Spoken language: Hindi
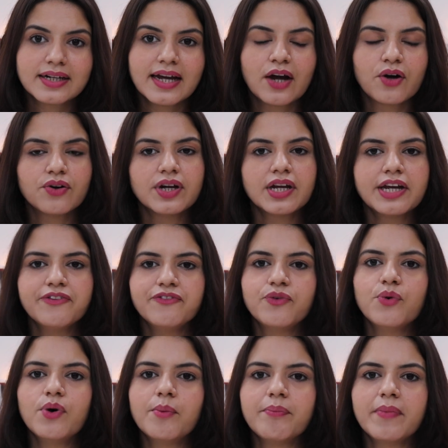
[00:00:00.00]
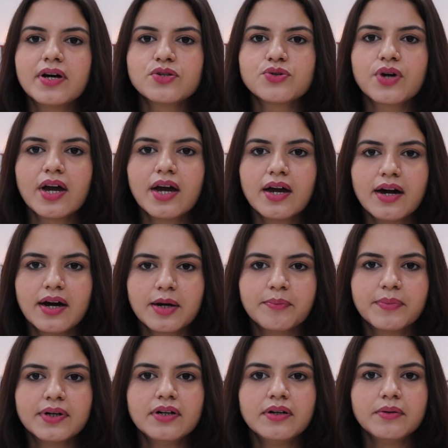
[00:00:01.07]
के अकॉर्डिंग ही वो अपना जो है
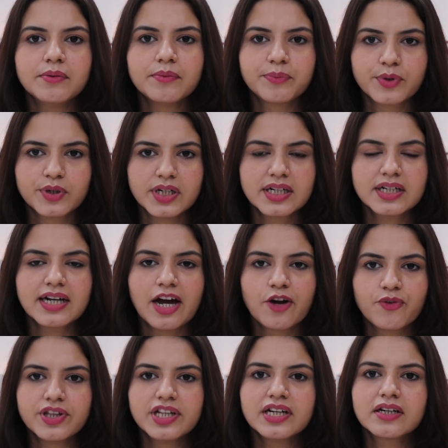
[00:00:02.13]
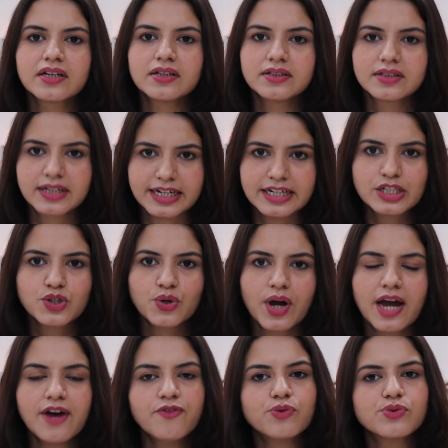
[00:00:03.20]
हर्बल प्रोडक्ट आयुर्वेदिक किट जो
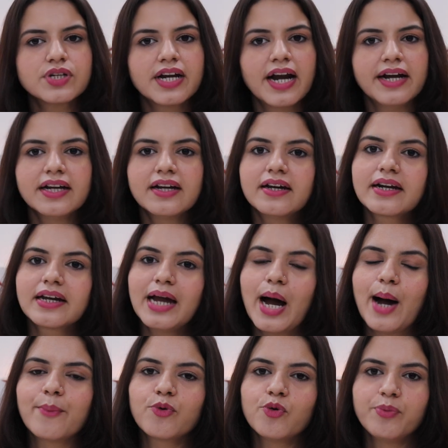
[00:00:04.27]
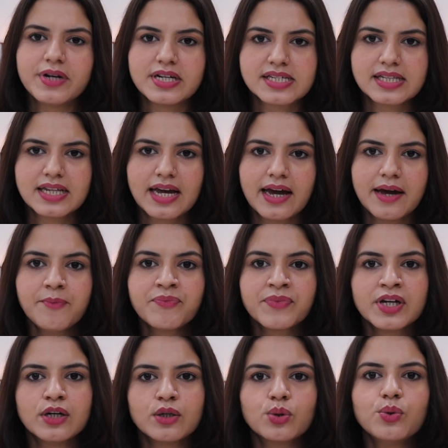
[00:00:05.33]
है वो उसे रेडी करके आपको भेजते हैं
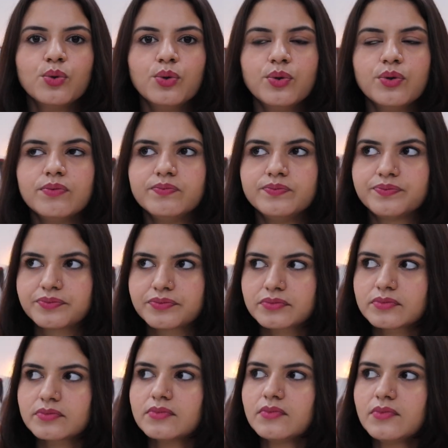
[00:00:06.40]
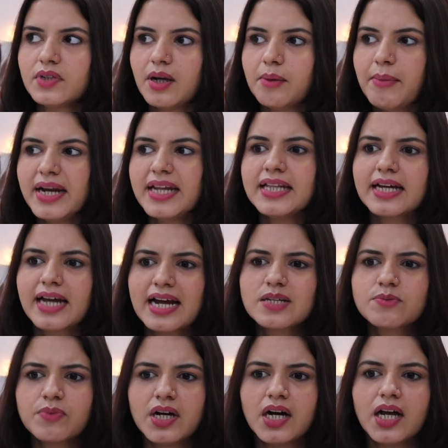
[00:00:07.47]
तो मैंने देखा है
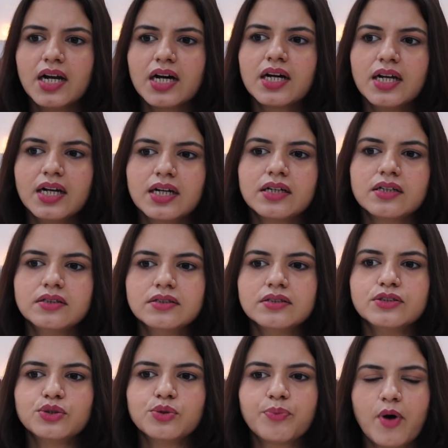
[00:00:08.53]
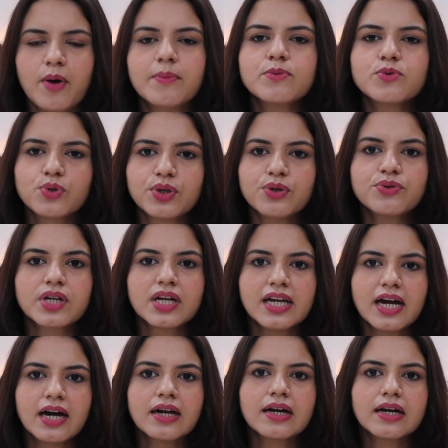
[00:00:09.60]
इसमें अलग अलग जो प्रॉब्लम्स होती हैं उनके लिए
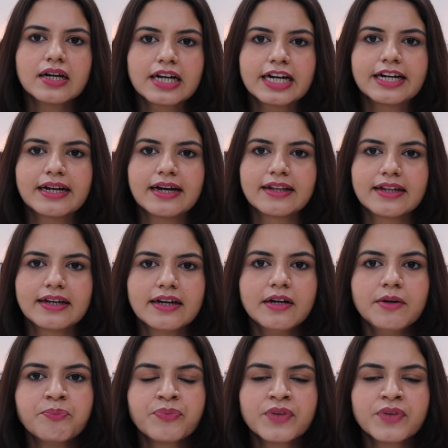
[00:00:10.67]
अलग अलग किट आते हैं